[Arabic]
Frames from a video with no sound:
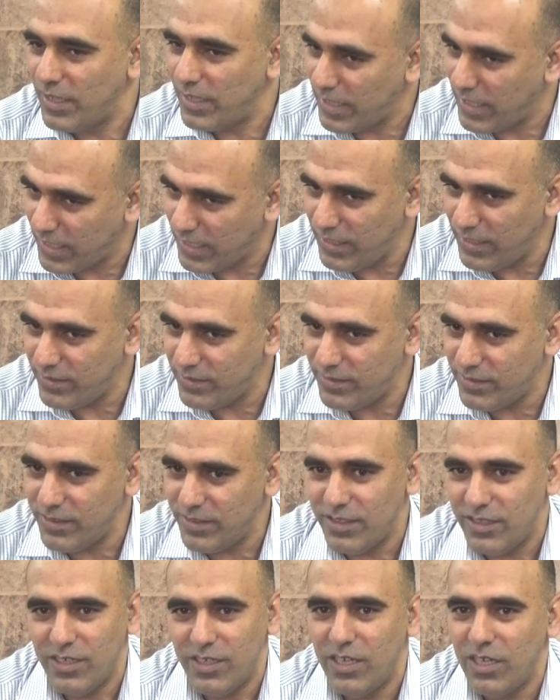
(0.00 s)
رخيص
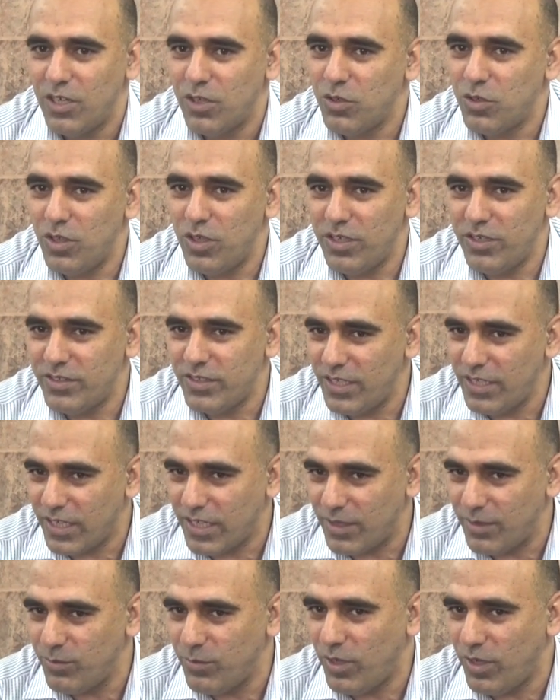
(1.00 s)
كل شيء
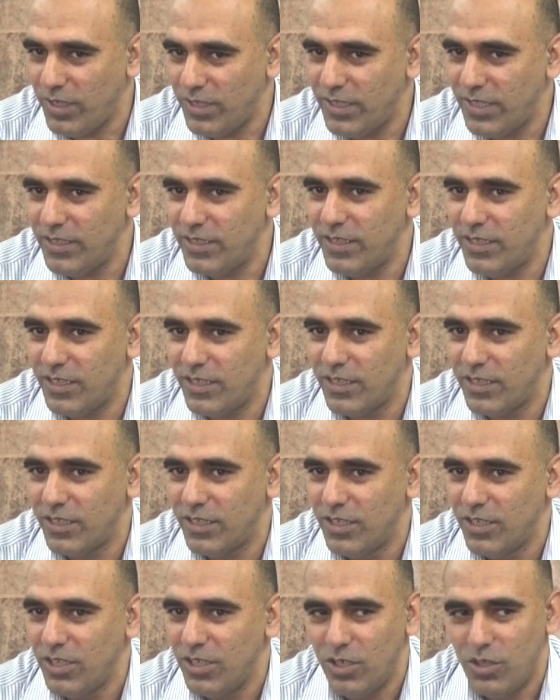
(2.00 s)
رقم واحد عندنا
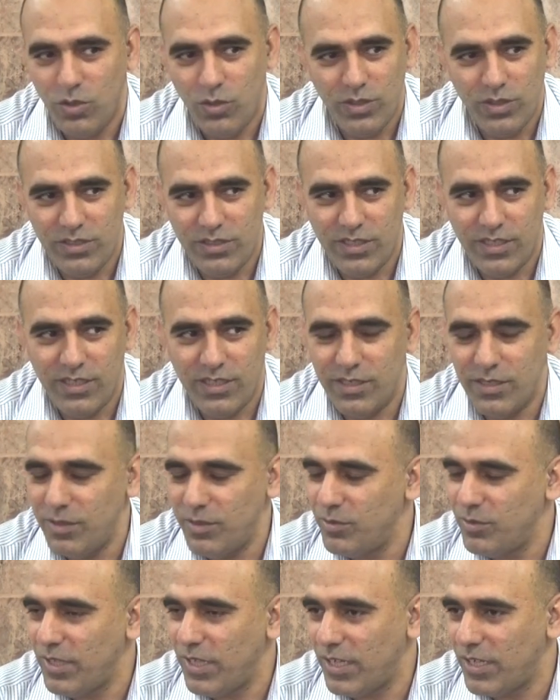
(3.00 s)
وانت
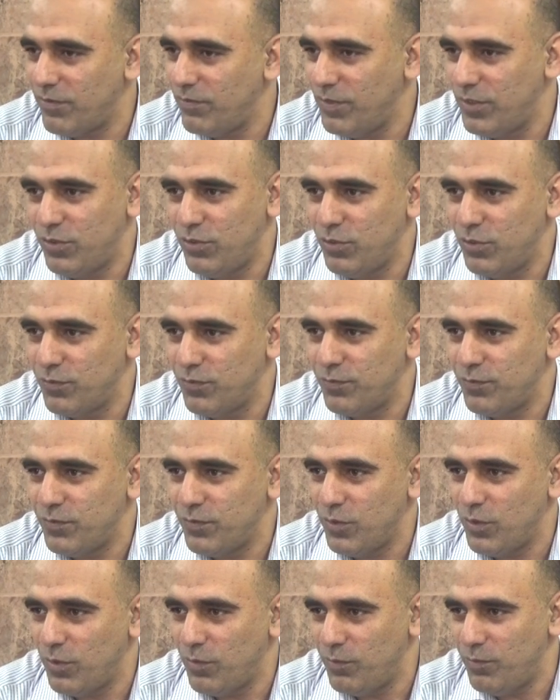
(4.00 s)
بتعرف تشوف
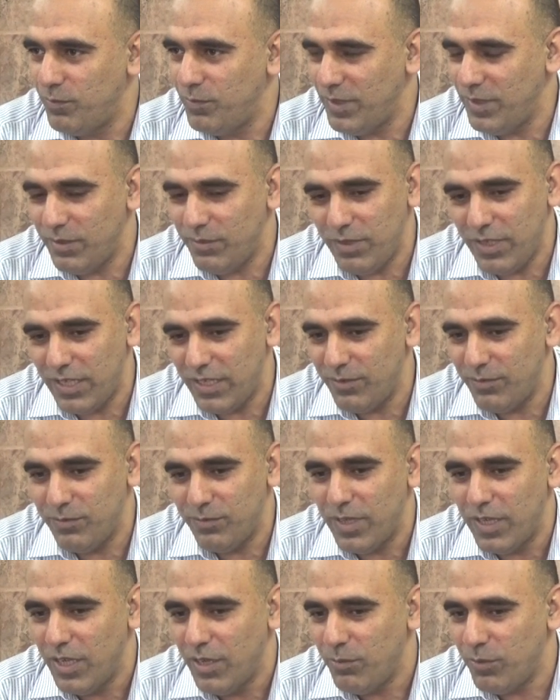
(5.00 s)
ومن يعني
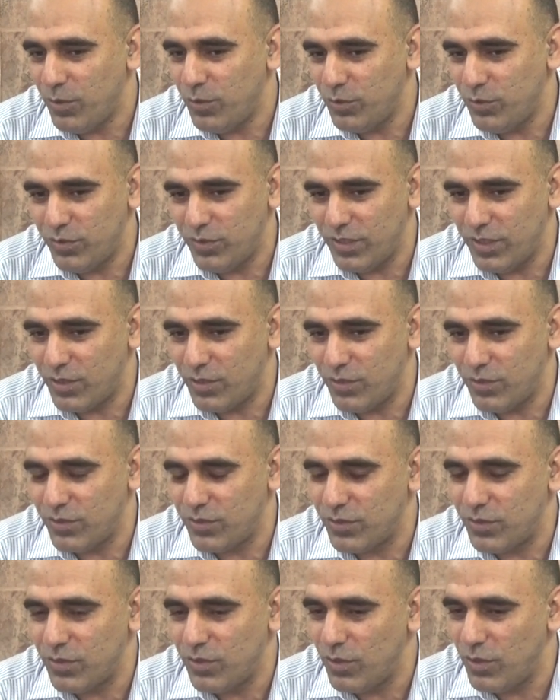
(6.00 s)
بخصوص
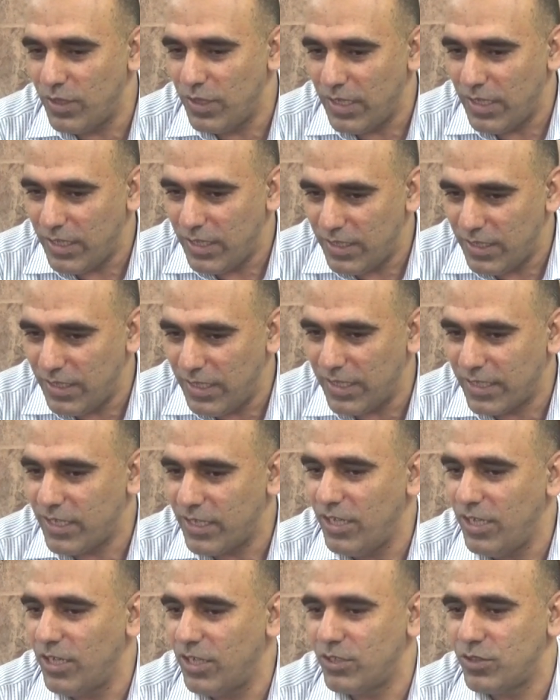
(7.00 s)
الرز
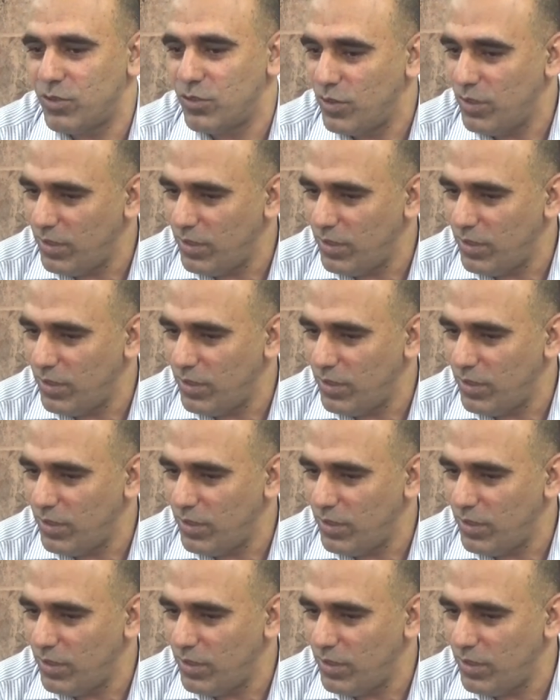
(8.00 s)
الاكلات